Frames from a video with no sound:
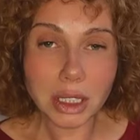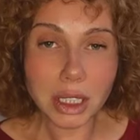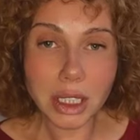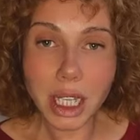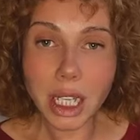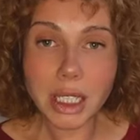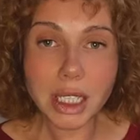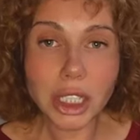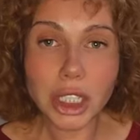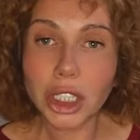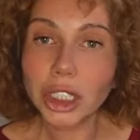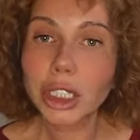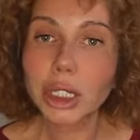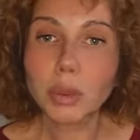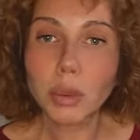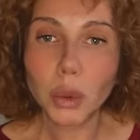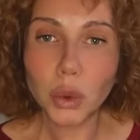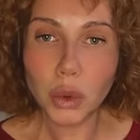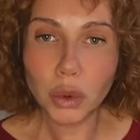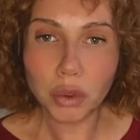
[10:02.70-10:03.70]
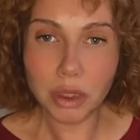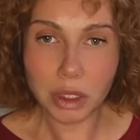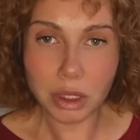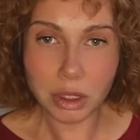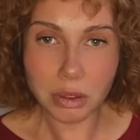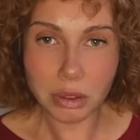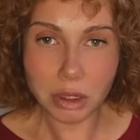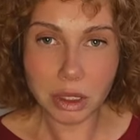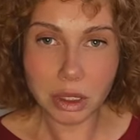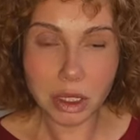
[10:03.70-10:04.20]
состояния, сейчас не могу в
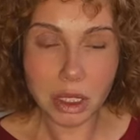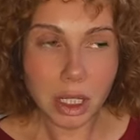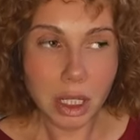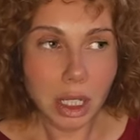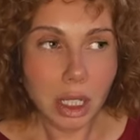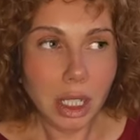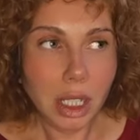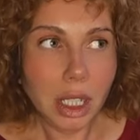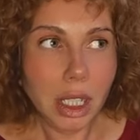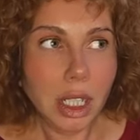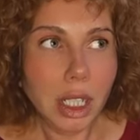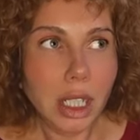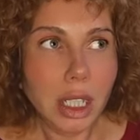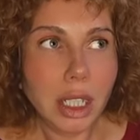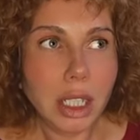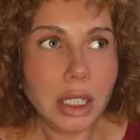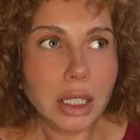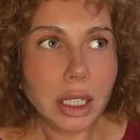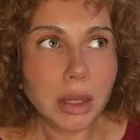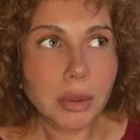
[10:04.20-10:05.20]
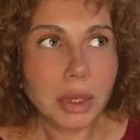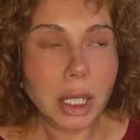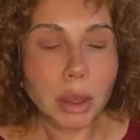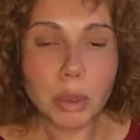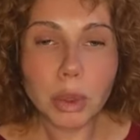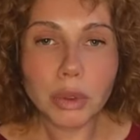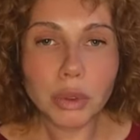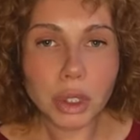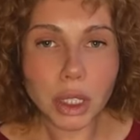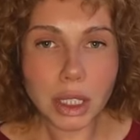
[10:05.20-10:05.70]
это выйти. Или там я
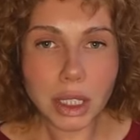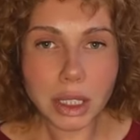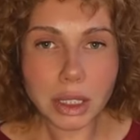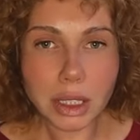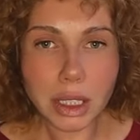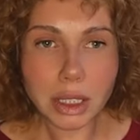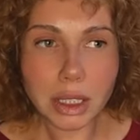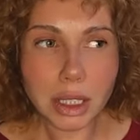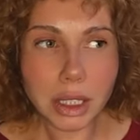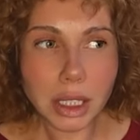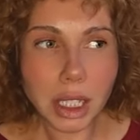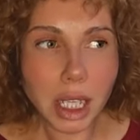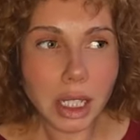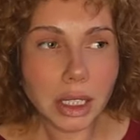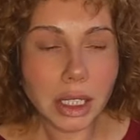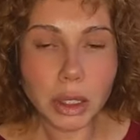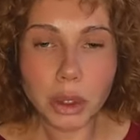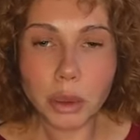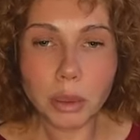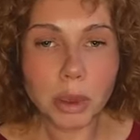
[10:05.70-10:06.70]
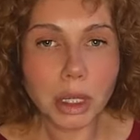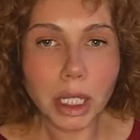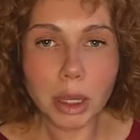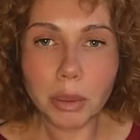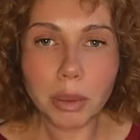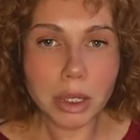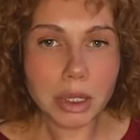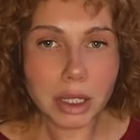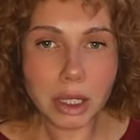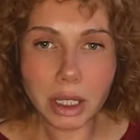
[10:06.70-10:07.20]
был в таких состояниях, у
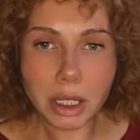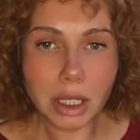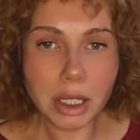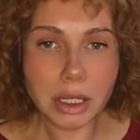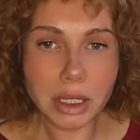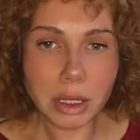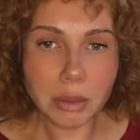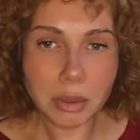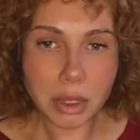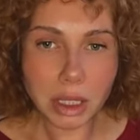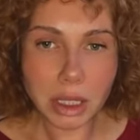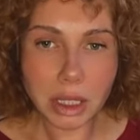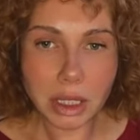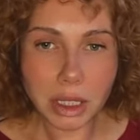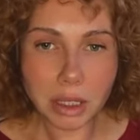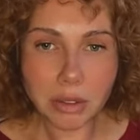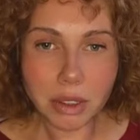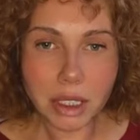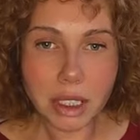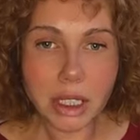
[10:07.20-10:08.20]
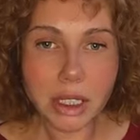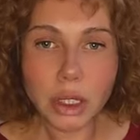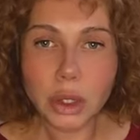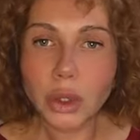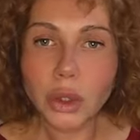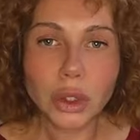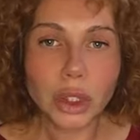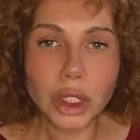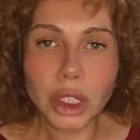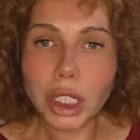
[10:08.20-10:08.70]
меня открылись там какие-то видения,
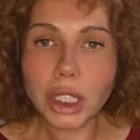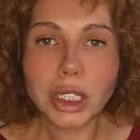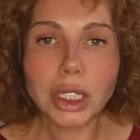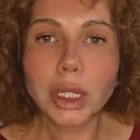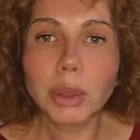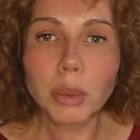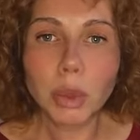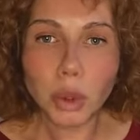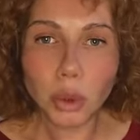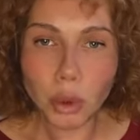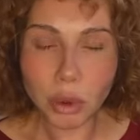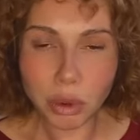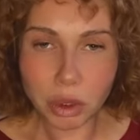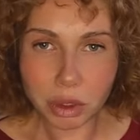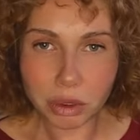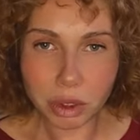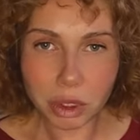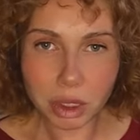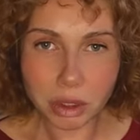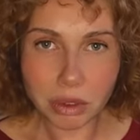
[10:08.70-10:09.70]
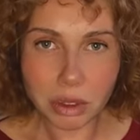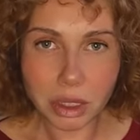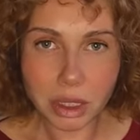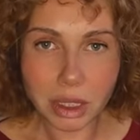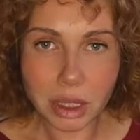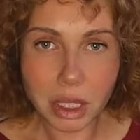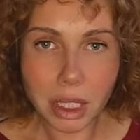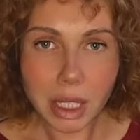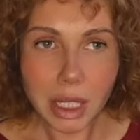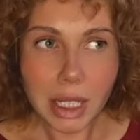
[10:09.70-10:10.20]
но ну сейчас не могу вот в это
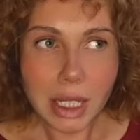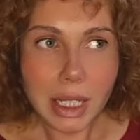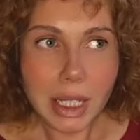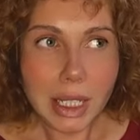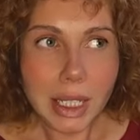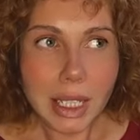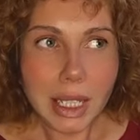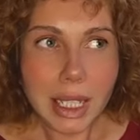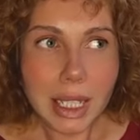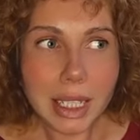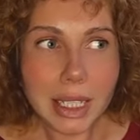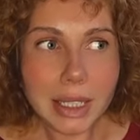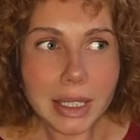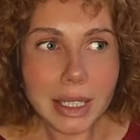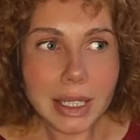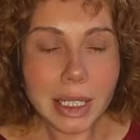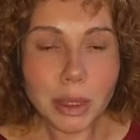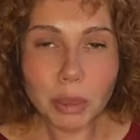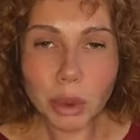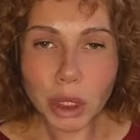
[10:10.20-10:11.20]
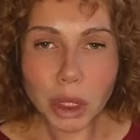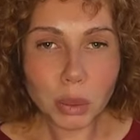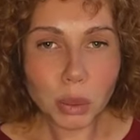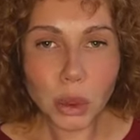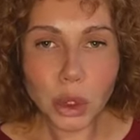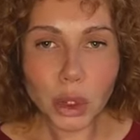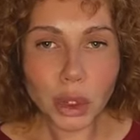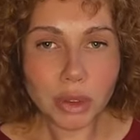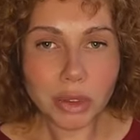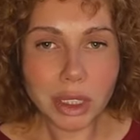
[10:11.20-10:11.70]
выйти. Это не
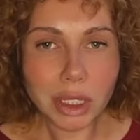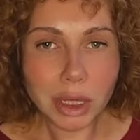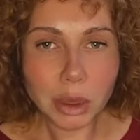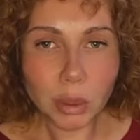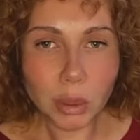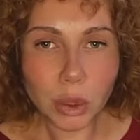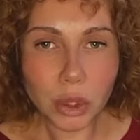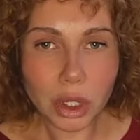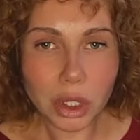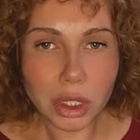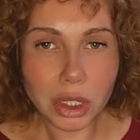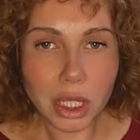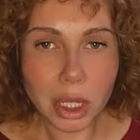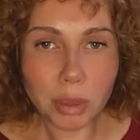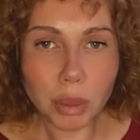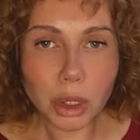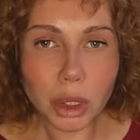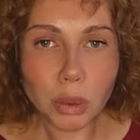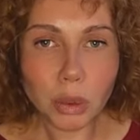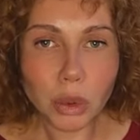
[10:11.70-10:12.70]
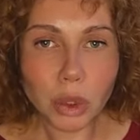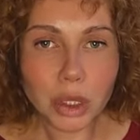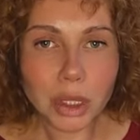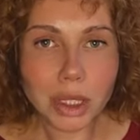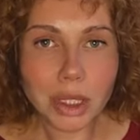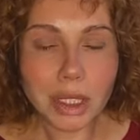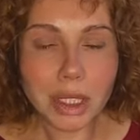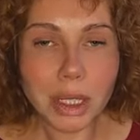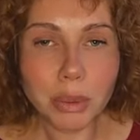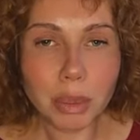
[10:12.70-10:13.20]
потому, что вы не можете, а потому
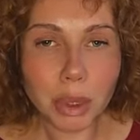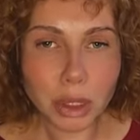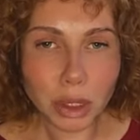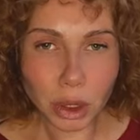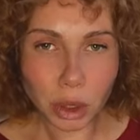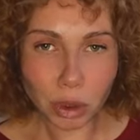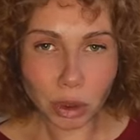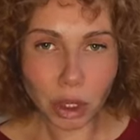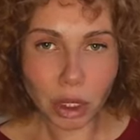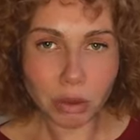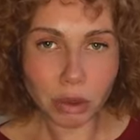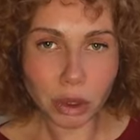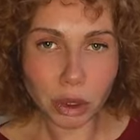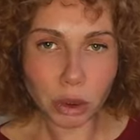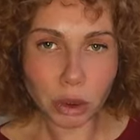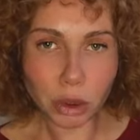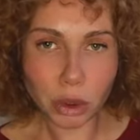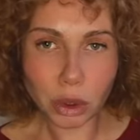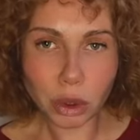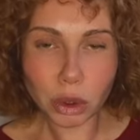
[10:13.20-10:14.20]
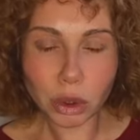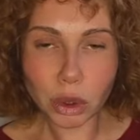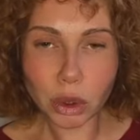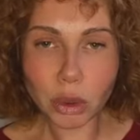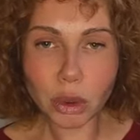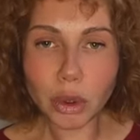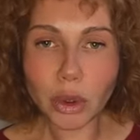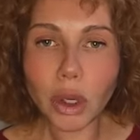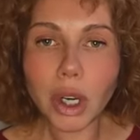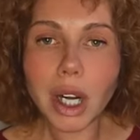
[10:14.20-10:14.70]
что не простроили вот эту
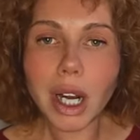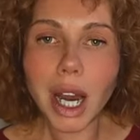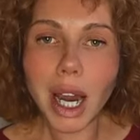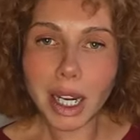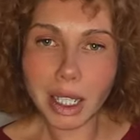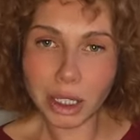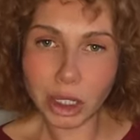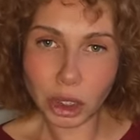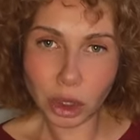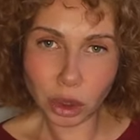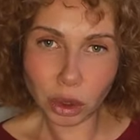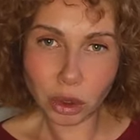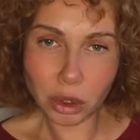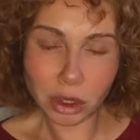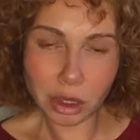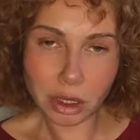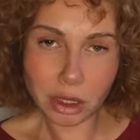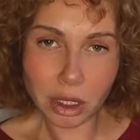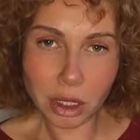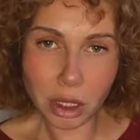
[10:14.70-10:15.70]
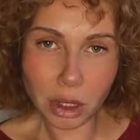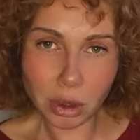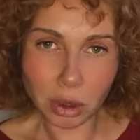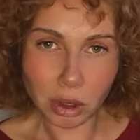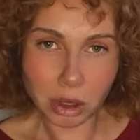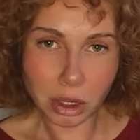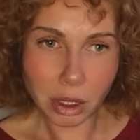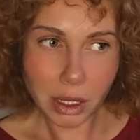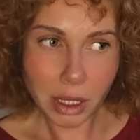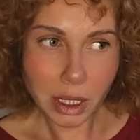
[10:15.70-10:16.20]
структуру, как что это
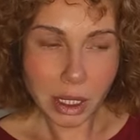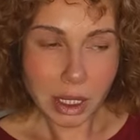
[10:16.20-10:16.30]
дает.